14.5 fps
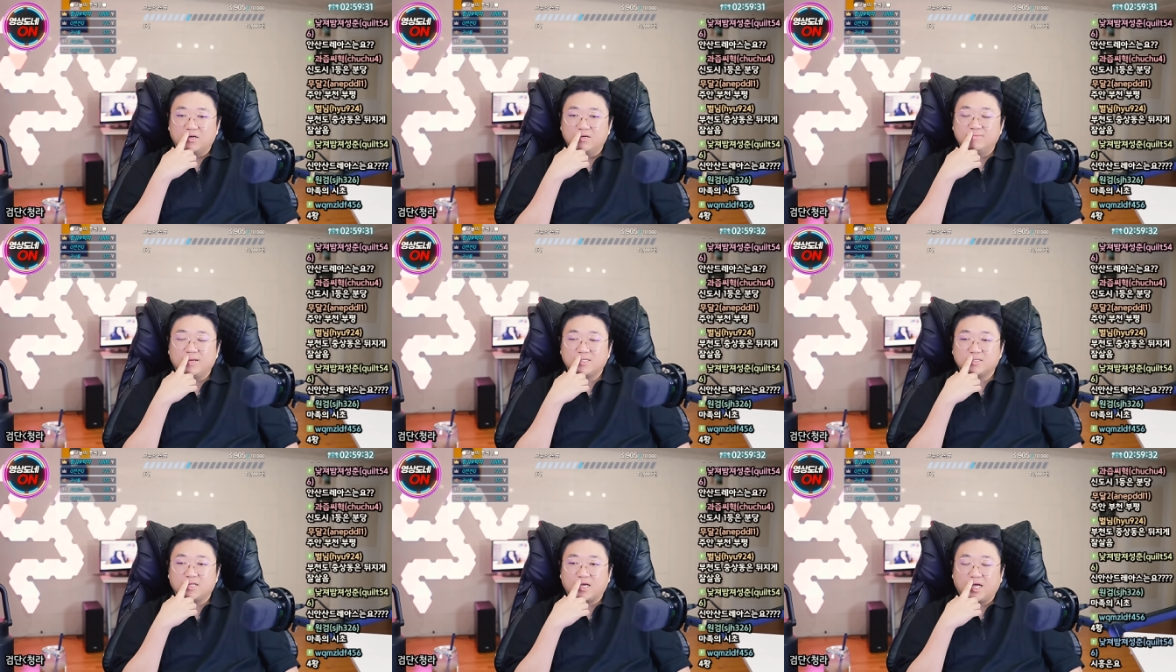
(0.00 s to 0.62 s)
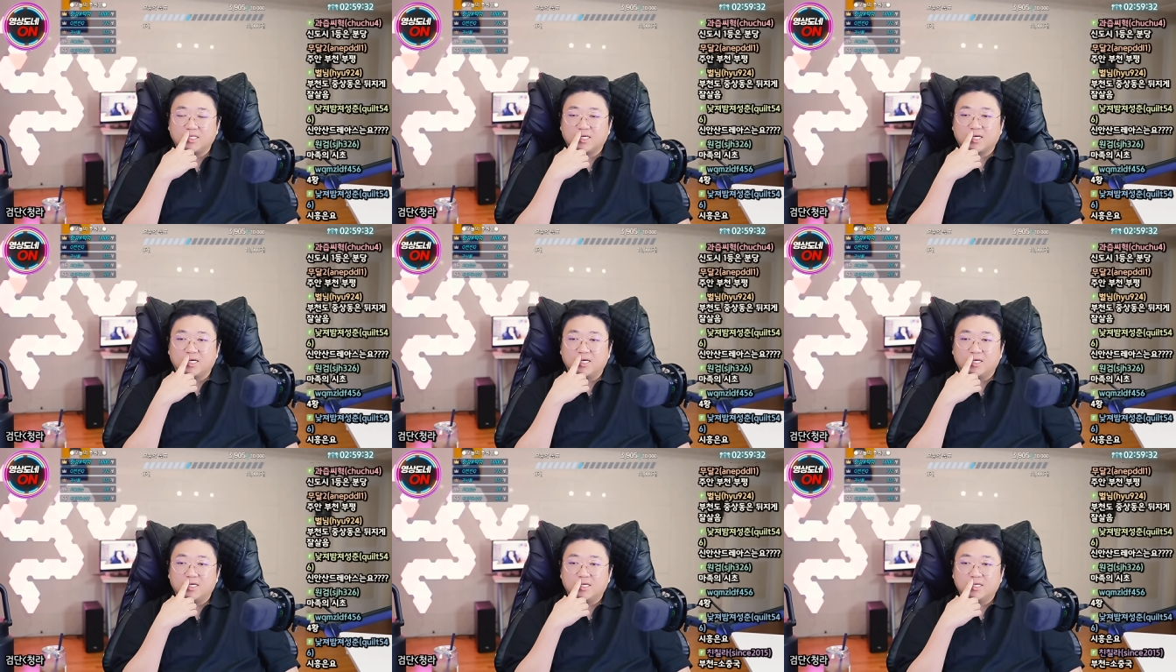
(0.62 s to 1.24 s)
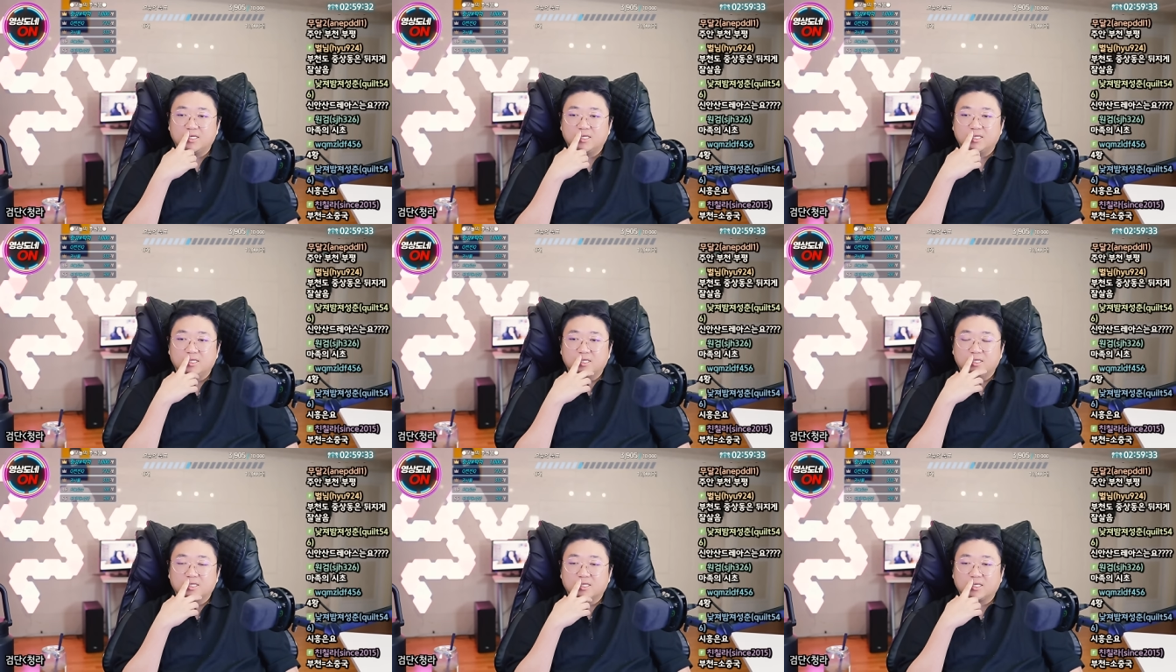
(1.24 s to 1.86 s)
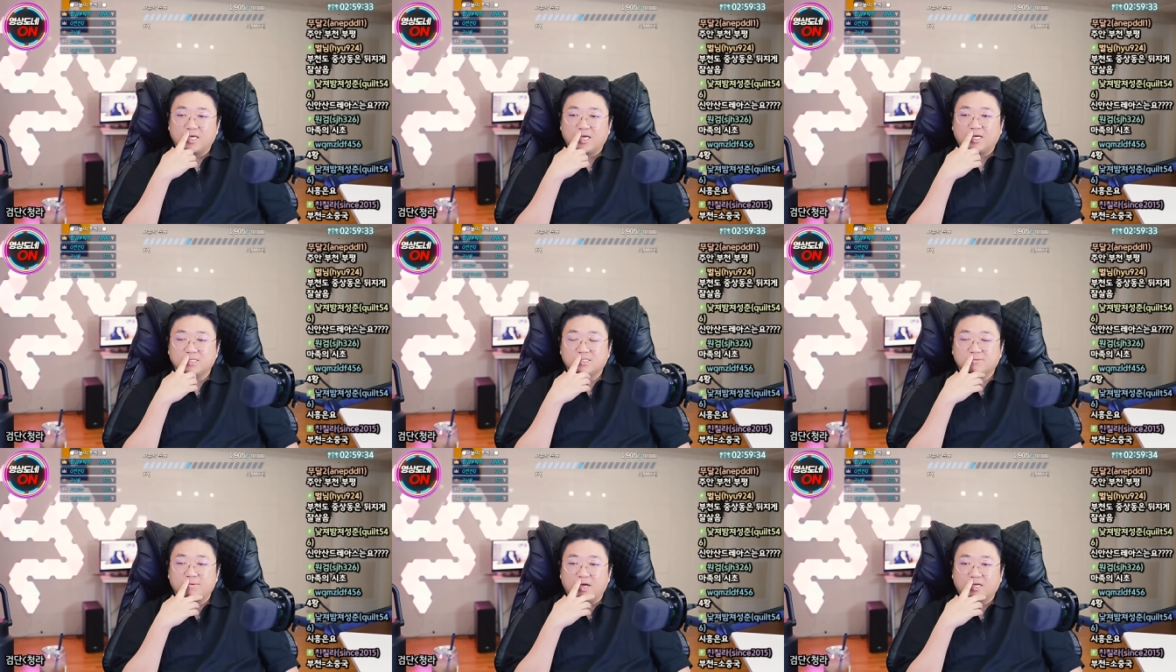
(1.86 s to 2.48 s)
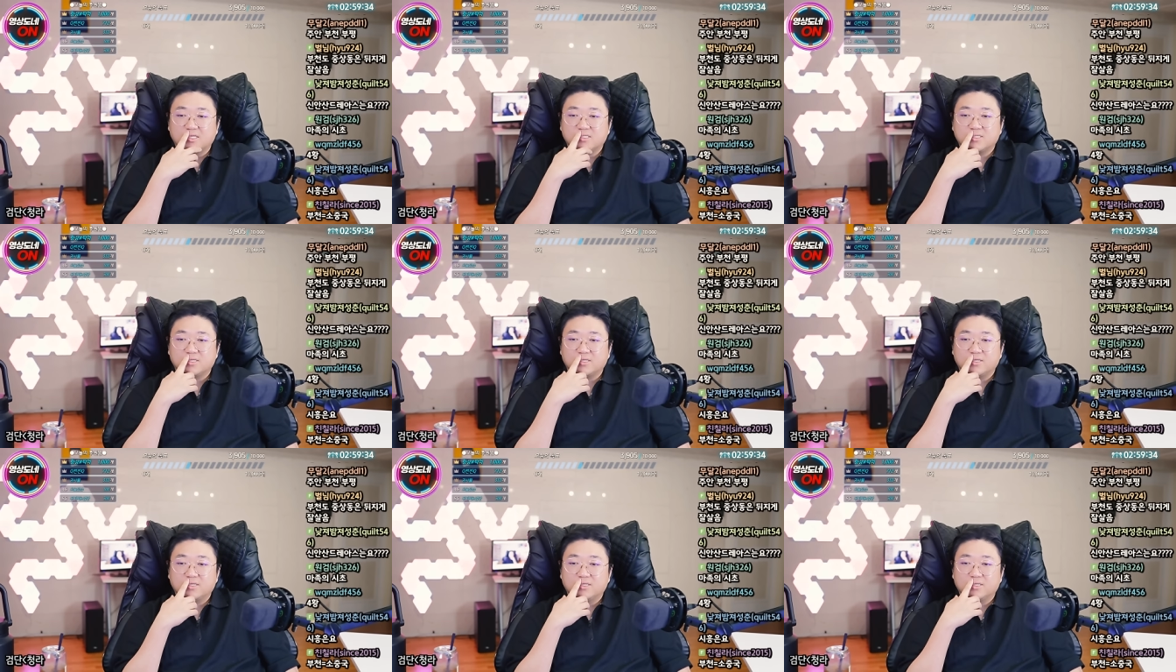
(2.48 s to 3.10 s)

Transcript: 얼마 전에 가니까. 개같이 망했어.